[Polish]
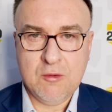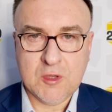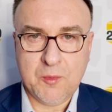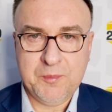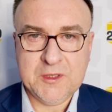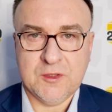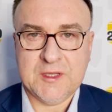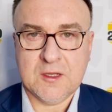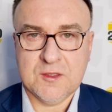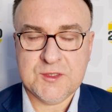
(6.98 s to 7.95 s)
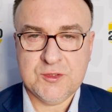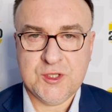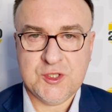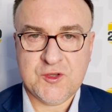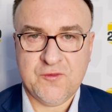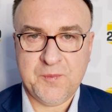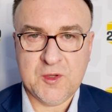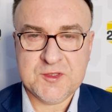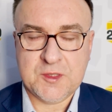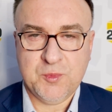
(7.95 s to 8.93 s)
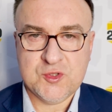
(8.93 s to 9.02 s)
Europy do tego, co dzieje się w
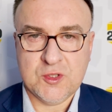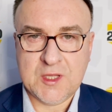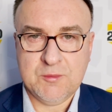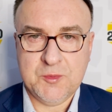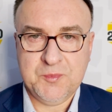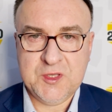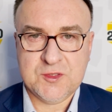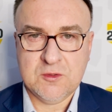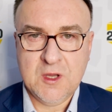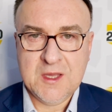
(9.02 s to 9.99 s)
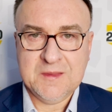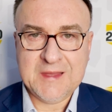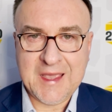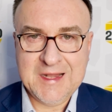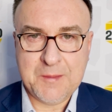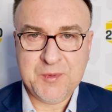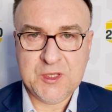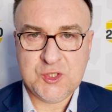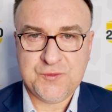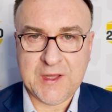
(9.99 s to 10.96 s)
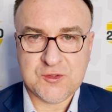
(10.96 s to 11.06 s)
Polsce pod rządami PiSu, najlepiej
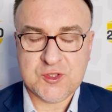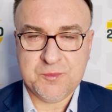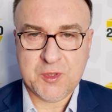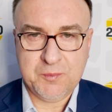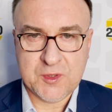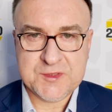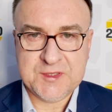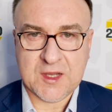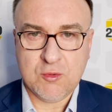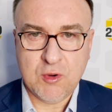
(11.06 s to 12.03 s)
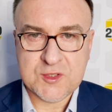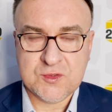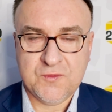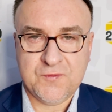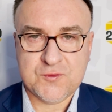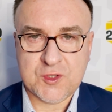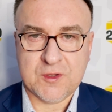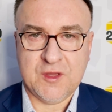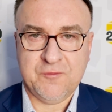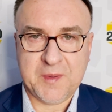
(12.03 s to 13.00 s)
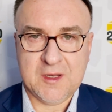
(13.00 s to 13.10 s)
świadczy proporcja głosów
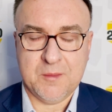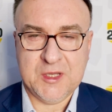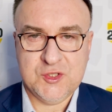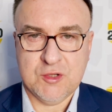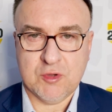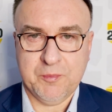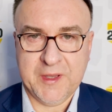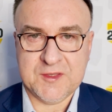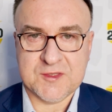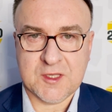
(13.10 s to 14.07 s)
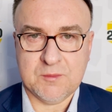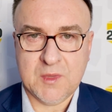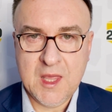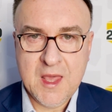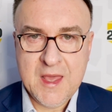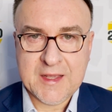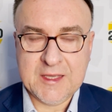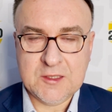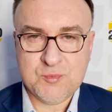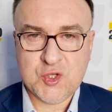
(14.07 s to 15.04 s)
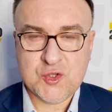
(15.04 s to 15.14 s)
wczoraj w Parlamencie Europejskim,
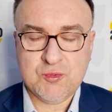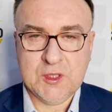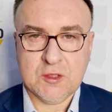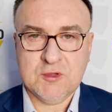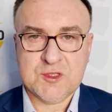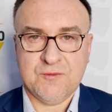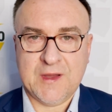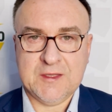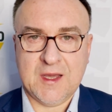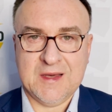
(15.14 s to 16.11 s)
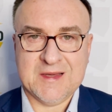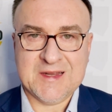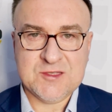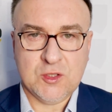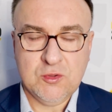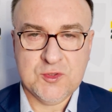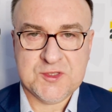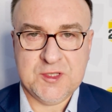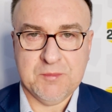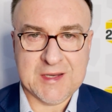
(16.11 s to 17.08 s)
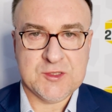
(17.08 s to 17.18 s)
kiedy przyszło do głosowania
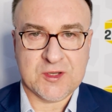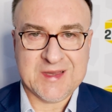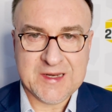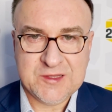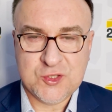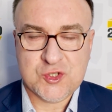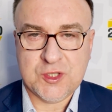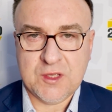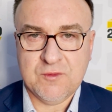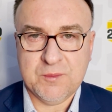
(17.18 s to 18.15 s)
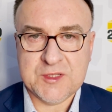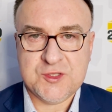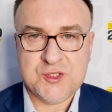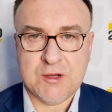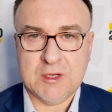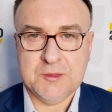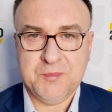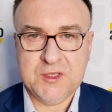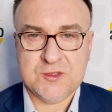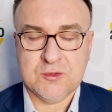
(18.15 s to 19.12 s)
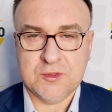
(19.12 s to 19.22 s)
rezolucji bardzo krytycznej wobec działań
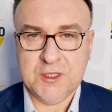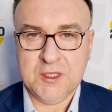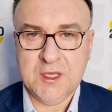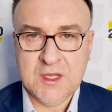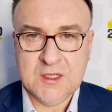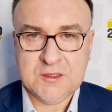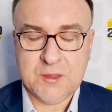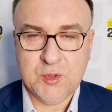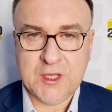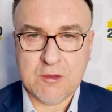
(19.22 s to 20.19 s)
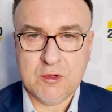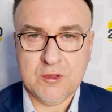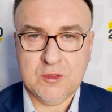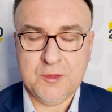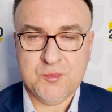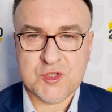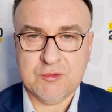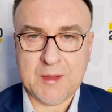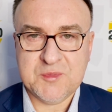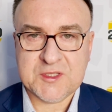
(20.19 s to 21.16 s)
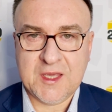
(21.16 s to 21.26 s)
PiSu i Trybunału Julii
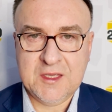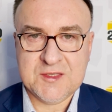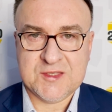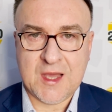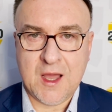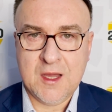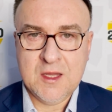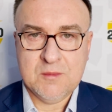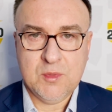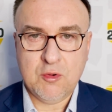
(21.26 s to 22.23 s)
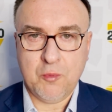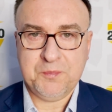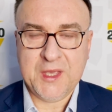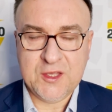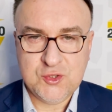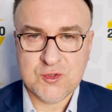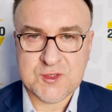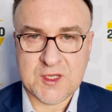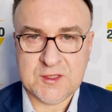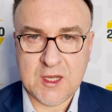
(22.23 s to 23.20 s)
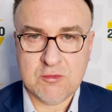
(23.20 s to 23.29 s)
Przyłębskiej. Za było
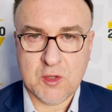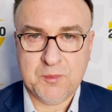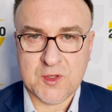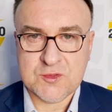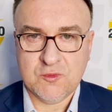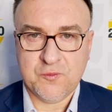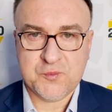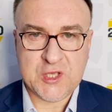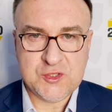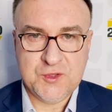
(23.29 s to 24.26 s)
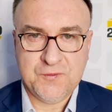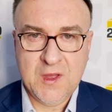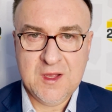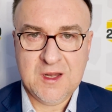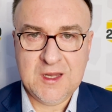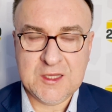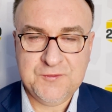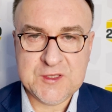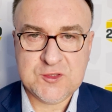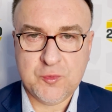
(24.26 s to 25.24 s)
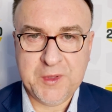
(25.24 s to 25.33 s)
500 europosłów, przeciw
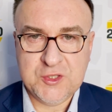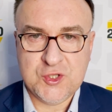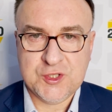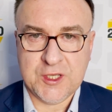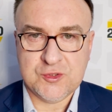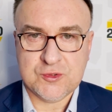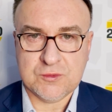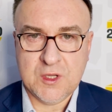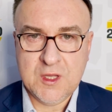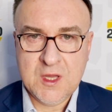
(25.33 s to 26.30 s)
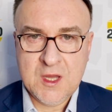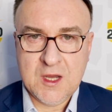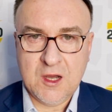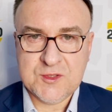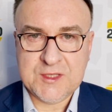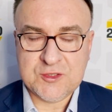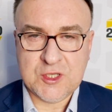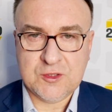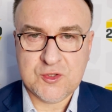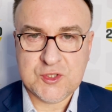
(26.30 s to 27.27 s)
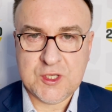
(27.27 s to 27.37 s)
ledwie 150. Oznacza
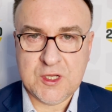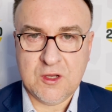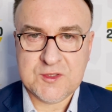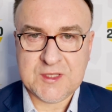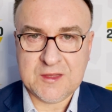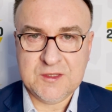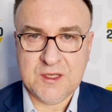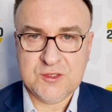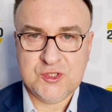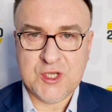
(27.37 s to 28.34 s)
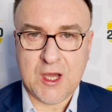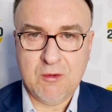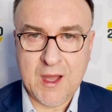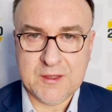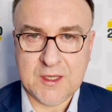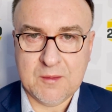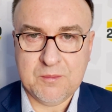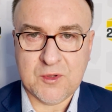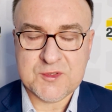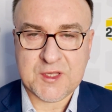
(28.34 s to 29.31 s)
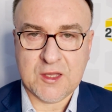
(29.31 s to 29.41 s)
to, że ostatnie działania
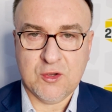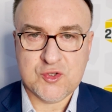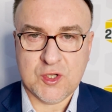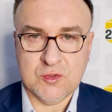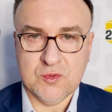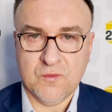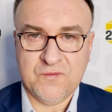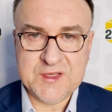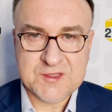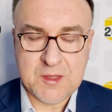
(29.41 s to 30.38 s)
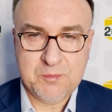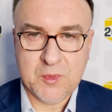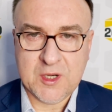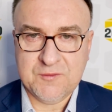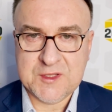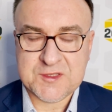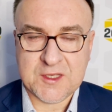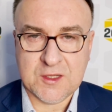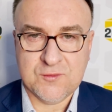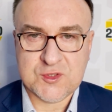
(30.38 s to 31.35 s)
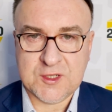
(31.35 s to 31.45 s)
polskiego rządu, występ
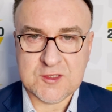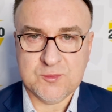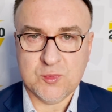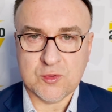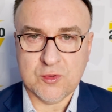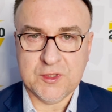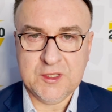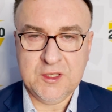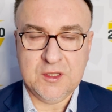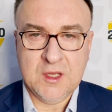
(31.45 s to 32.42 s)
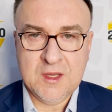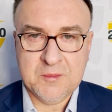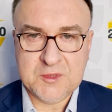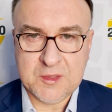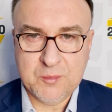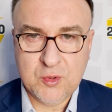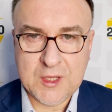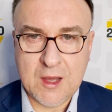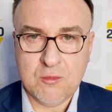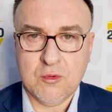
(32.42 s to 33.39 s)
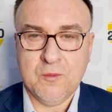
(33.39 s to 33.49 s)
Morawieckiego w Strasburgu i
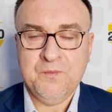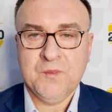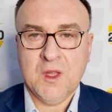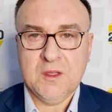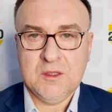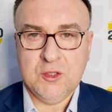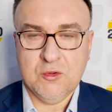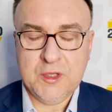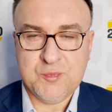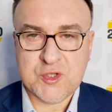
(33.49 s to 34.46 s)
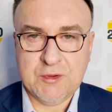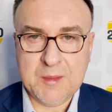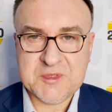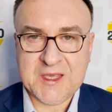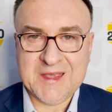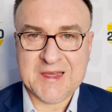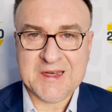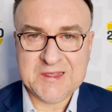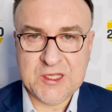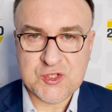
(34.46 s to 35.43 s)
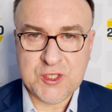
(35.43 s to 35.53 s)
Trybunału Julii Przyłębskiej
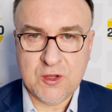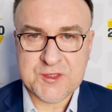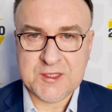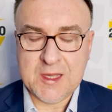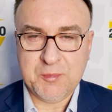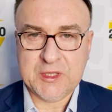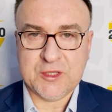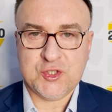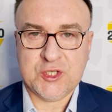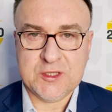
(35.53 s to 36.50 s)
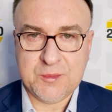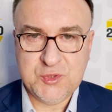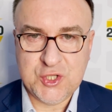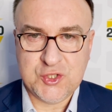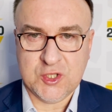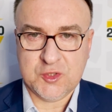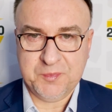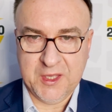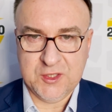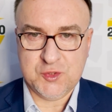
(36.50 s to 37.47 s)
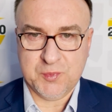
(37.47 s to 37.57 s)
krytycznie ocenia ponad 75%
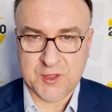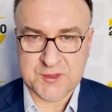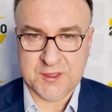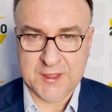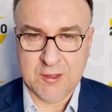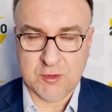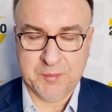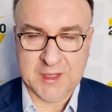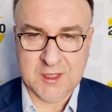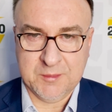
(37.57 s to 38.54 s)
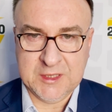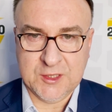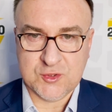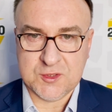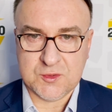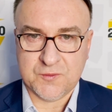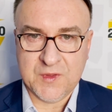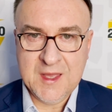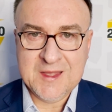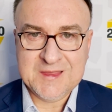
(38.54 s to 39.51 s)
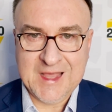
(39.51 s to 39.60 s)
europarlamentarzystów.
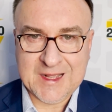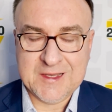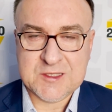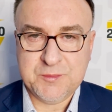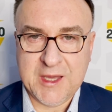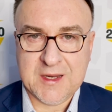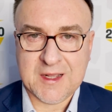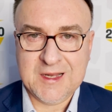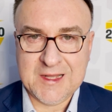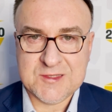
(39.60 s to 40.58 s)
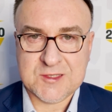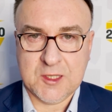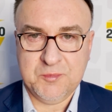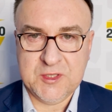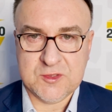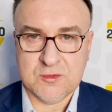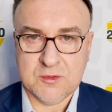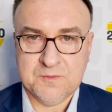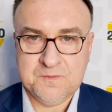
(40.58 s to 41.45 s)
Taka jest miara klęski PiSu.